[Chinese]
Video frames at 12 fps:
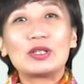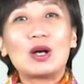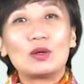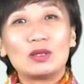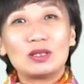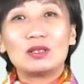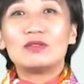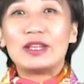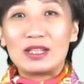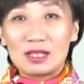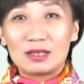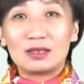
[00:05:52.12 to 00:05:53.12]
道和
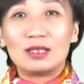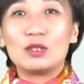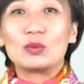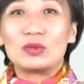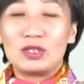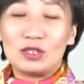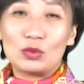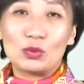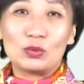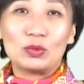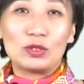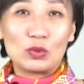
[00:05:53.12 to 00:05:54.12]
为政的一种基
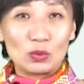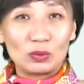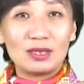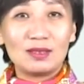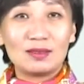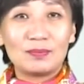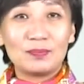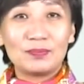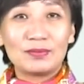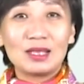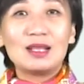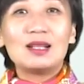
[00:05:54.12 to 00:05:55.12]
础和主体，
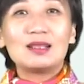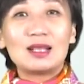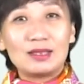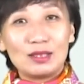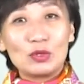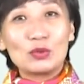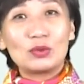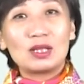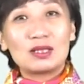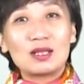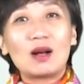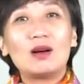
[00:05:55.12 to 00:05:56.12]
那提出
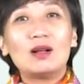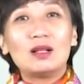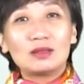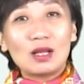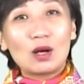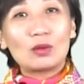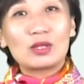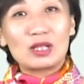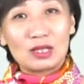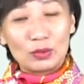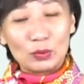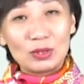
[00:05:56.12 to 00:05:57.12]
了叫“道
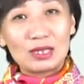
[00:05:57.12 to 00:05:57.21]
始于